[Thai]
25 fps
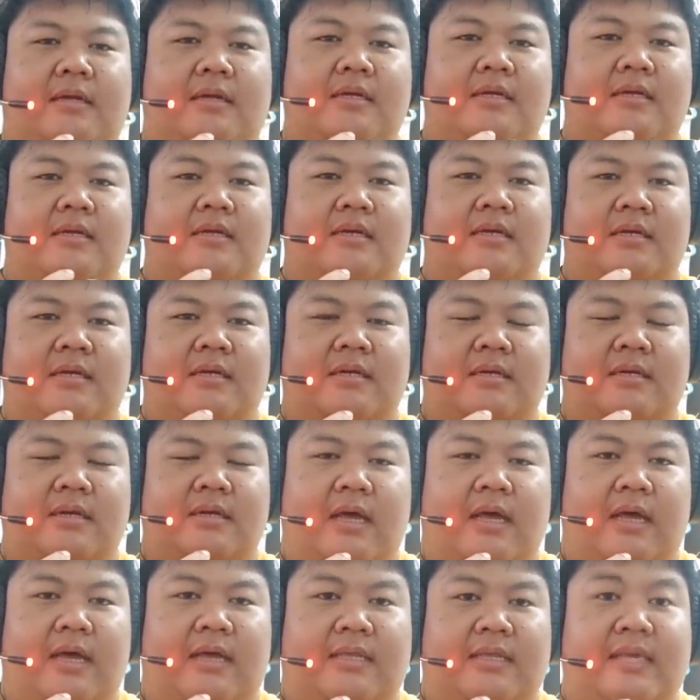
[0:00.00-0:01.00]
หรือ
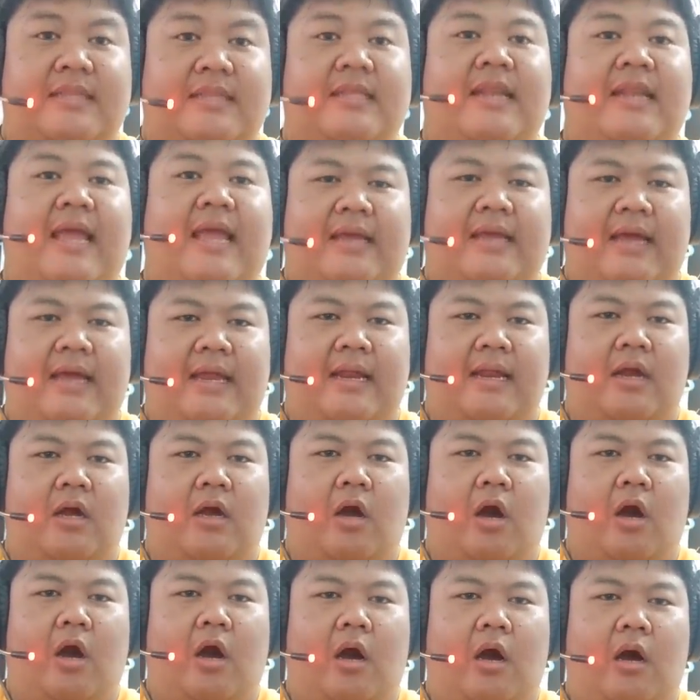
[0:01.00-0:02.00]
อ่าเทสเซอแลกอะแล้
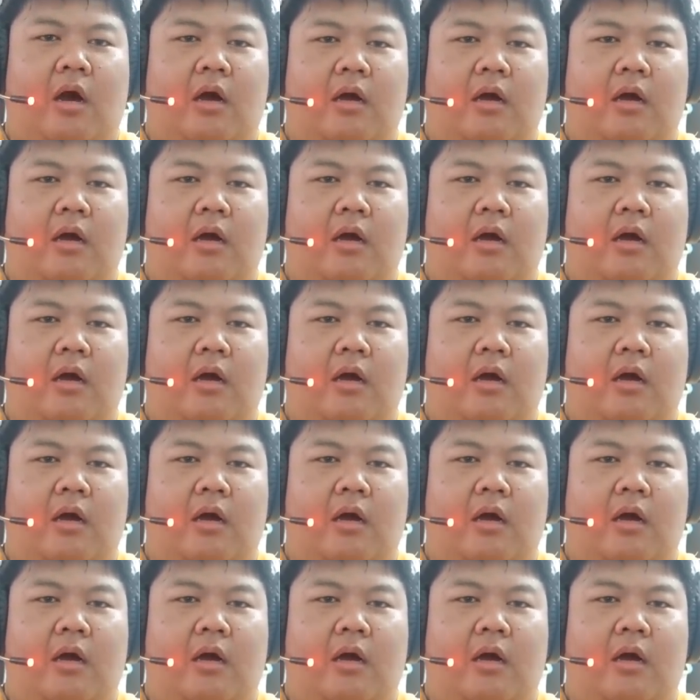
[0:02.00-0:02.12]
วก็